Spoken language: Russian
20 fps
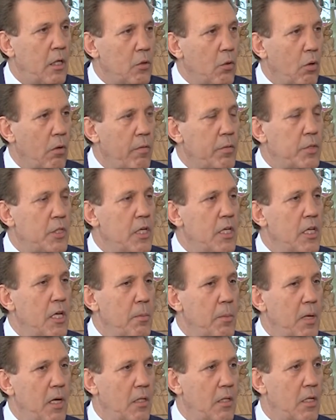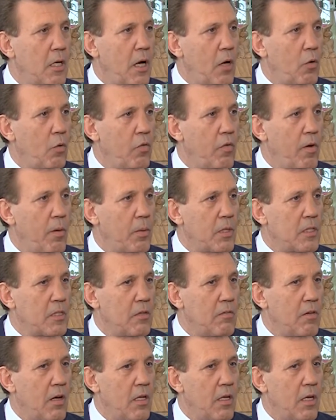который вообще не имеет никакого
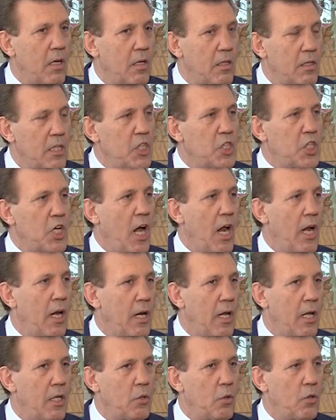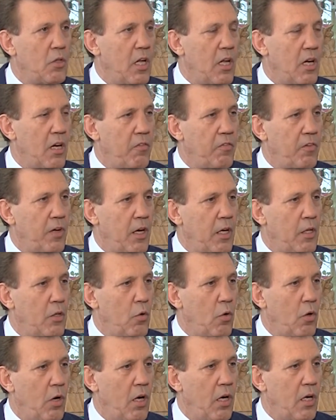образования, начально, и то, наверное, в
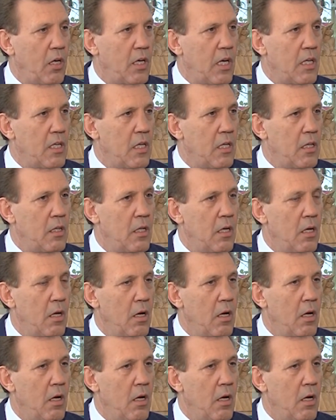коридорах ходил.